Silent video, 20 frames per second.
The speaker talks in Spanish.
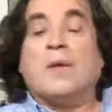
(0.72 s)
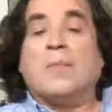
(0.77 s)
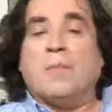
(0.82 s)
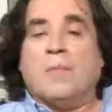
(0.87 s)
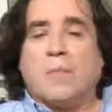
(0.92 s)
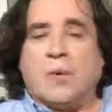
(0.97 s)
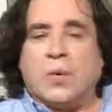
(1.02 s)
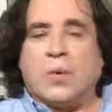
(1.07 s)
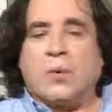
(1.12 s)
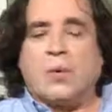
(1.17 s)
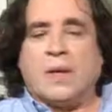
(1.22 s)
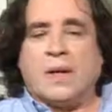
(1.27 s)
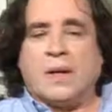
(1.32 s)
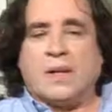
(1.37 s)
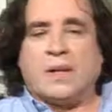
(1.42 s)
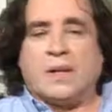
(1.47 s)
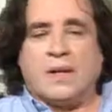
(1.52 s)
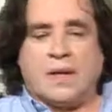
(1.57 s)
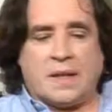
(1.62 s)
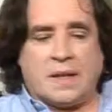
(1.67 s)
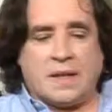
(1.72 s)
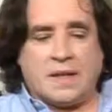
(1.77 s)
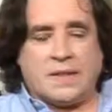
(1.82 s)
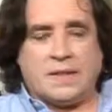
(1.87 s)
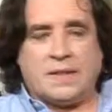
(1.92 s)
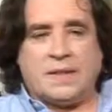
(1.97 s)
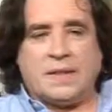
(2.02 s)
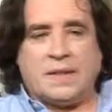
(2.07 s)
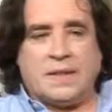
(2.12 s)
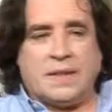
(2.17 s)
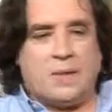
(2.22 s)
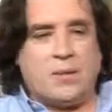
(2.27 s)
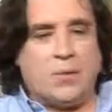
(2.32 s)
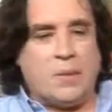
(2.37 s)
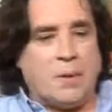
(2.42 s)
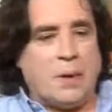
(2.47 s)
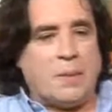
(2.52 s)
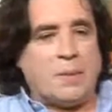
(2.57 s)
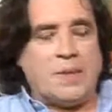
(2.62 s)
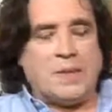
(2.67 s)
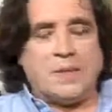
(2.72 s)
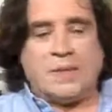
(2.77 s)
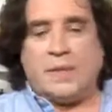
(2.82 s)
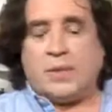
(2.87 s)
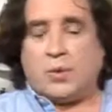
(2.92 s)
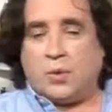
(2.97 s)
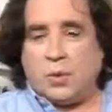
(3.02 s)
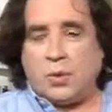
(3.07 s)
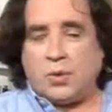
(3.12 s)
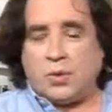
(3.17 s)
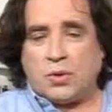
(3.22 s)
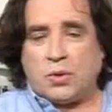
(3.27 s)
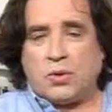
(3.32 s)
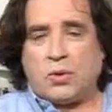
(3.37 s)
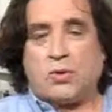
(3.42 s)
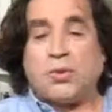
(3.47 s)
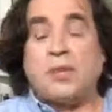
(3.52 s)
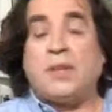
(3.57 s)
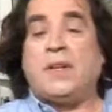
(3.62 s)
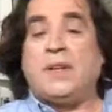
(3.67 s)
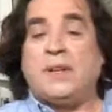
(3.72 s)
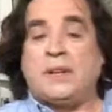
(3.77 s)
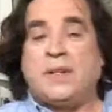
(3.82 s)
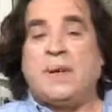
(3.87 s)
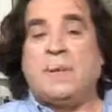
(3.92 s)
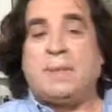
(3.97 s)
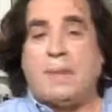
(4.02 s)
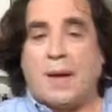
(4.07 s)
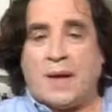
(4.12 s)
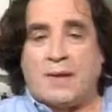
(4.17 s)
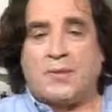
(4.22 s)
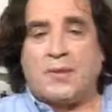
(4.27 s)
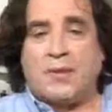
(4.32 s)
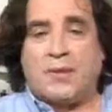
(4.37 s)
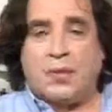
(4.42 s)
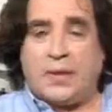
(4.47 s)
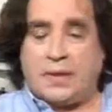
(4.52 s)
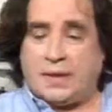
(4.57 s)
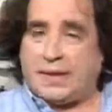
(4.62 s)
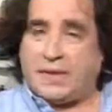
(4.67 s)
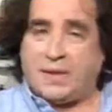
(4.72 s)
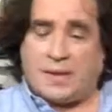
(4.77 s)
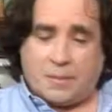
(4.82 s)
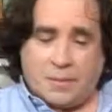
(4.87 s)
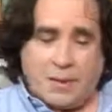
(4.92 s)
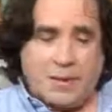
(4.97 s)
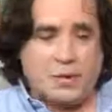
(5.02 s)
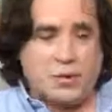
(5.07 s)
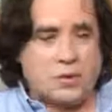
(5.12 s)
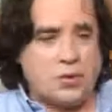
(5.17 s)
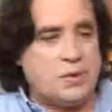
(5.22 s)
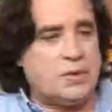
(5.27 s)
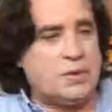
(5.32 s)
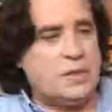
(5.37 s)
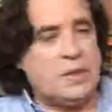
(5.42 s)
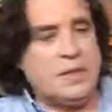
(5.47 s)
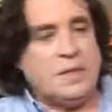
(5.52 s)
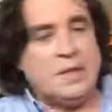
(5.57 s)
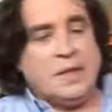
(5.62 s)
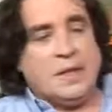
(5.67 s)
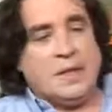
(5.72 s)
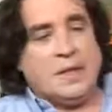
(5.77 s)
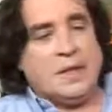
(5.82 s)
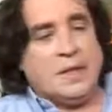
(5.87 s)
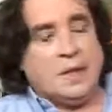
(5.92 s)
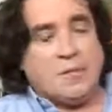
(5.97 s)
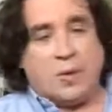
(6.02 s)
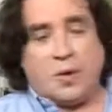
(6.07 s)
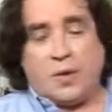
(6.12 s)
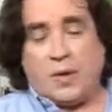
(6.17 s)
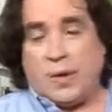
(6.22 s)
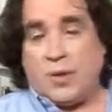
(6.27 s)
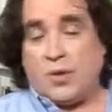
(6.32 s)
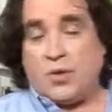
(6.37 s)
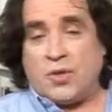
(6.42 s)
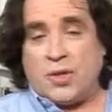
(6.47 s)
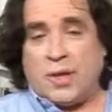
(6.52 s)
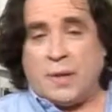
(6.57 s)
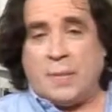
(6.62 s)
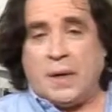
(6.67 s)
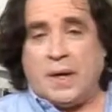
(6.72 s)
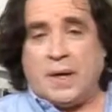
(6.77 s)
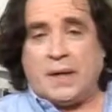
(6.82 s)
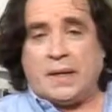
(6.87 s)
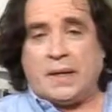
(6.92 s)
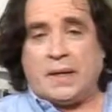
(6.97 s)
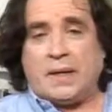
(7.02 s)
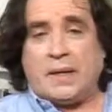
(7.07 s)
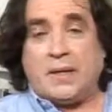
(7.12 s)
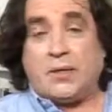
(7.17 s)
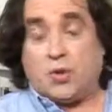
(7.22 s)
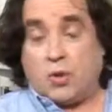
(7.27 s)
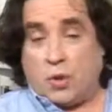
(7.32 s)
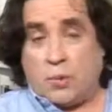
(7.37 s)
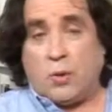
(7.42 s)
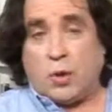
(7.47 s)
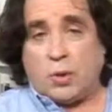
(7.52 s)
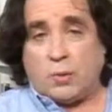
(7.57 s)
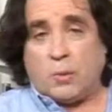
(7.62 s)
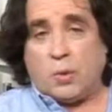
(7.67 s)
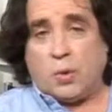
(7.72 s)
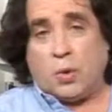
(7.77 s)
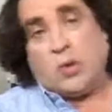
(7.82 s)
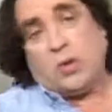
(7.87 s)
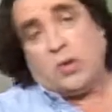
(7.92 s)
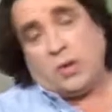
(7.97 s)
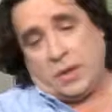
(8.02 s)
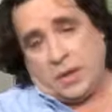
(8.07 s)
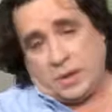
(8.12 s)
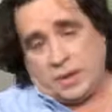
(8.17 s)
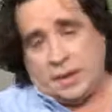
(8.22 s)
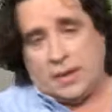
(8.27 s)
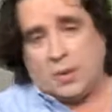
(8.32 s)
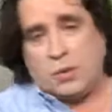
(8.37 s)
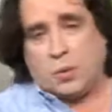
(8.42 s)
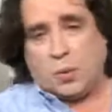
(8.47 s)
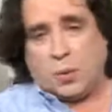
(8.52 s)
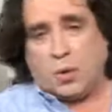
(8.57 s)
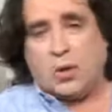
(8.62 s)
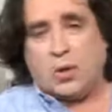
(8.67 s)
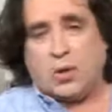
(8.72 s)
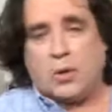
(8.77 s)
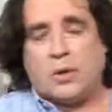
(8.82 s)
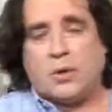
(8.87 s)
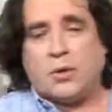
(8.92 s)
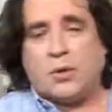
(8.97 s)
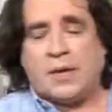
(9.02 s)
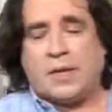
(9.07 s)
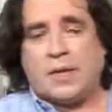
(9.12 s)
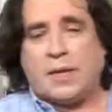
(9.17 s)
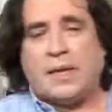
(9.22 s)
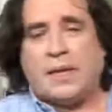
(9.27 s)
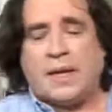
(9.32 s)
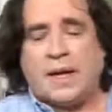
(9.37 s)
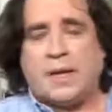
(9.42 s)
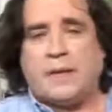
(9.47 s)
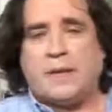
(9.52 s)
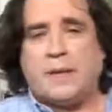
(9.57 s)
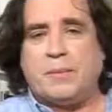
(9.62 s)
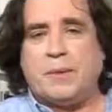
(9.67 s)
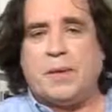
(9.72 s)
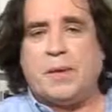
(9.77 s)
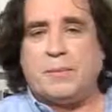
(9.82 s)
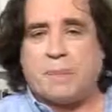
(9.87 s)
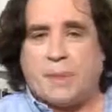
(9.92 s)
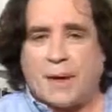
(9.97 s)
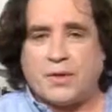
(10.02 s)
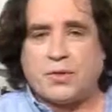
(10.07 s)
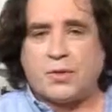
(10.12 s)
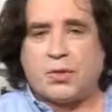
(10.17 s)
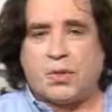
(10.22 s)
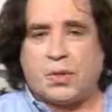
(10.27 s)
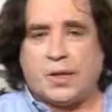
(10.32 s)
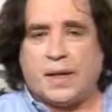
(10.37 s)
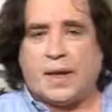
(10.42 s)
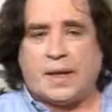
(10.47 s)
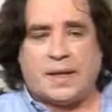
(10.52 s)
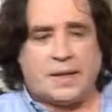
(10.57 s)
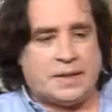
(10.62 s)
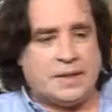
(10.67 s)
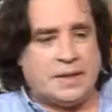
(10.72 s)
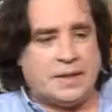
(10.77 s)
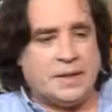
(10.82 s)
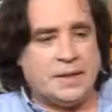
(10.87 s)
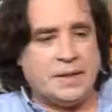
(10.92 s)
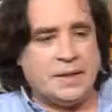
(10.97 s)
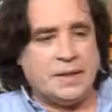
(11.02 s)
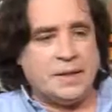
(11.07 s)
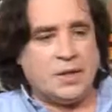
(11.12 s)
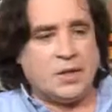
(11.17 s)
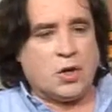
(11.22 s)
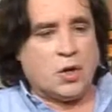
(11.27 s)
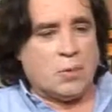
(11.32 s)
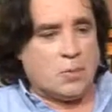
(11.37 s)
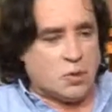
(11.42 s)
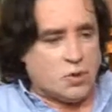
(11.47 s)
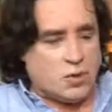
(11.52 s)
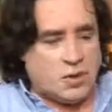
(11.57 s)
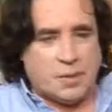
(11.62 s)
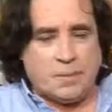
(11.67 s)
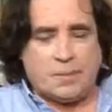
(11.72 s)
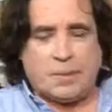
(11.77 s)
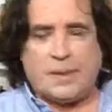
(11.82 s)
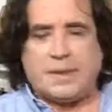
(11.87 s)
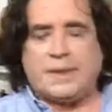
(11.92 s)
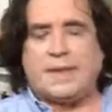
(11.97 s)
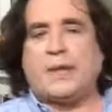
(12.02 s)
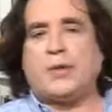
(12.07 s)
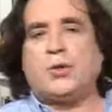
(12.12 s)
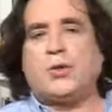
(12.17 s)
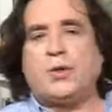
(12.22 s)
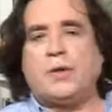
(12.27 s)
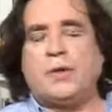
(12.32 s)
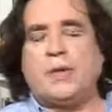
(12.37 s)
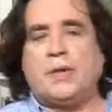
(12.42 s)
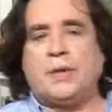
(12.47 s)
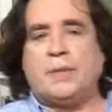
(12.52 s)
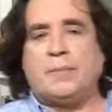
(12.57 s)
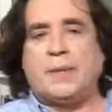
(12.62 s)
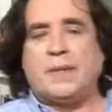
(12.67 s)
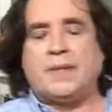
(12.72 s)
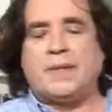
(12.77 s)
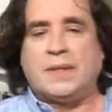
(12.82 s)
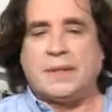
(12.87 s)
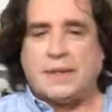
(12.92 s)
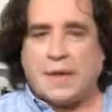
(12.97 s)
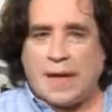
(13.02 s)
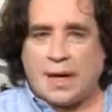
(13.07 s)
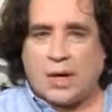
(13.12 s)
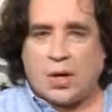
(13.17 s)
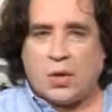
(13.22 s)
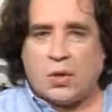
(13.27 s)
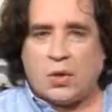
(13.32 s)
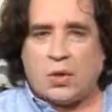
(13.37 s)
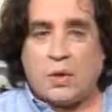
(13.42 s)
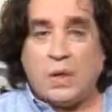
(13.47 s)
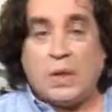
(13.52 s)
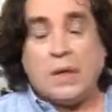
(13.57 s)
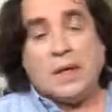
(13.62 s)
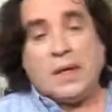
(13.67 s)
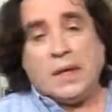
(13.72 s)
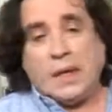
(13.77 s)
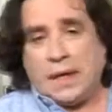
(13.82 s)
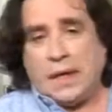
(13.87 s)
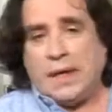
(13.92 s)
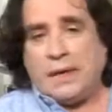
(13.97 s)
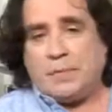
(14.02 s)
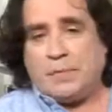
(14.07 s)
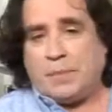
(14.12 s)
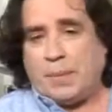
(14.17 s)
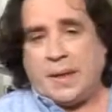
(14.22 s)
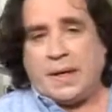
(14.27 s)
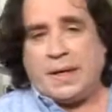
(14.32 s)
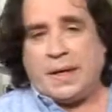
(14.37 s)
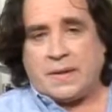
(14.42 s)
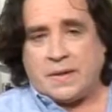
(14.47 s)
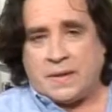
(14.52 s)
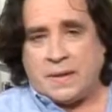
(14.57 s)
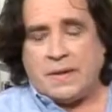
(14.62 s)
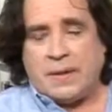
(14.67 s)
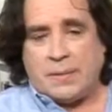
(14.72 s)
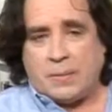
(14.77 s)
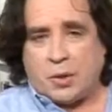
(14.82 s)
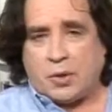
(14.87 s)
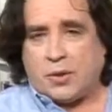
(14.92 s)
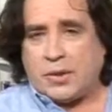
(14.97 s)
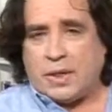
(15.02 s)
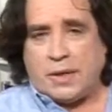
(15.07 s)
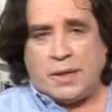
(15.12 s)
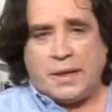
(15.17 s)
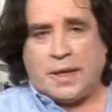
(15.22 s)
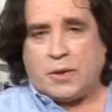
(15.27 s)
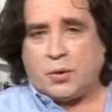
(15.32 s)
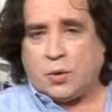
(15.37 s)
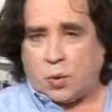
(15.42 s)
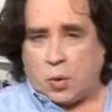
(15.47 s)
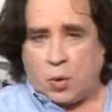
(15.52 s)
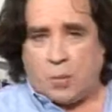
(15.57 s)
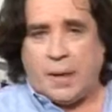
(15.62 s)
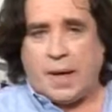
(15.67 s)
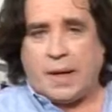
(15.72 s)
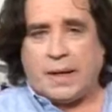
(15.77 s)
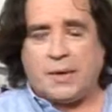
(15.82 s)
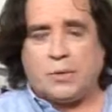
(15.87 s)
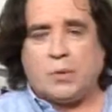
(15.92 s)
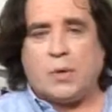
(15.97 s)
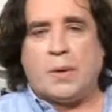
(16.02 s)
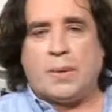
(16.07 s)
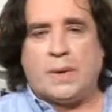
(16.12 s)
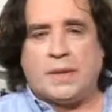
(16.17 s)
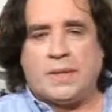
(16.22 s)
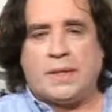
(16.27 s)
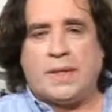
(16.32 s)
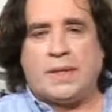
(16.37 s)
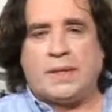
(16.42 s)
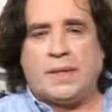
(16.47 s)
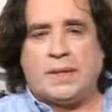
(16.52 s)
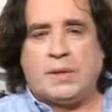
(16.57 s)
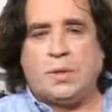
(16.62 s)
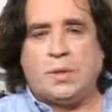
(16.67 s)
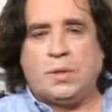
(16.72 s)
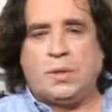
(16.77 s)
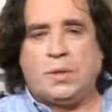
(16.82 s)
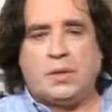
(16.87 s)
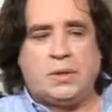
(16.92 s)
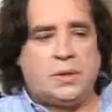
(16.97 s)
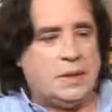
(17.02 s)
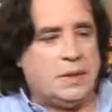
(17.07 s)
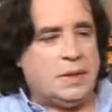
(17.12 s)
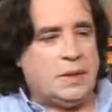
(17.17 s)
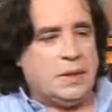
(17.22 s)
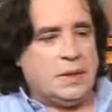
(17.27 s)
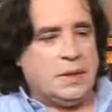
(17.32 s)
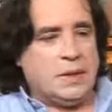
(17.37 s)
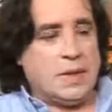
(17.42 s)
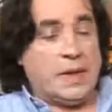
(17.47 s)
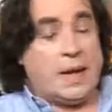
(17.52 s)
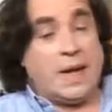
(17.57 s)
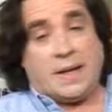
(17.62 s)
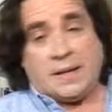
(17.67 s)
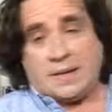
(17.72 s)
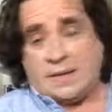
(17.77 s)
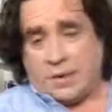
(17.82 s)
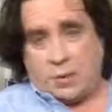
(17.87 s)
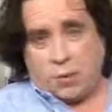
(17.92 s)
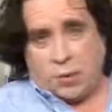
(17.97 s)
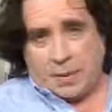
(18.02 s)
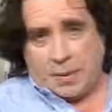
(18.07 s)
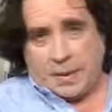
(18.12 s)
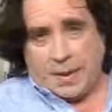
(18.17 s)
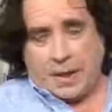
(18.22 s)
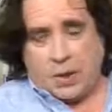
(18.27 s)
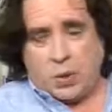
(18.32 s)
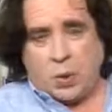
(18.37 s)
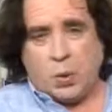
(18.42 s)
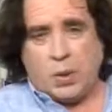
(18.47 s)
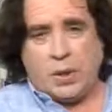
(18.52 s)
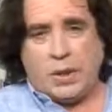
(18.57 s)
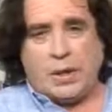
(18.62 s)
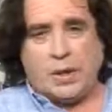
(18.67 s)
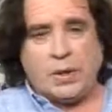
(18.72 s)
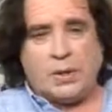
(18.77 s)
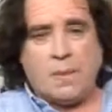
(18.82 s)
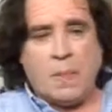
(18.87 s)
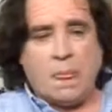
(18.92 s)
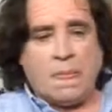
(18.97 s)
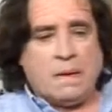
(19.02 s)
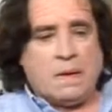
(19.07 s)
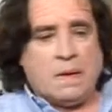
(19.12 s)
Muy buenas tardes, eh, nuevamente juntos en este espacio, en este segmento que hemos dado en llamar eh, Somormujo, el título original de mi espacio de arte, como siempre trato de presentarlo, en plena City Porteña, Tucumán 971, casi 9 de julio,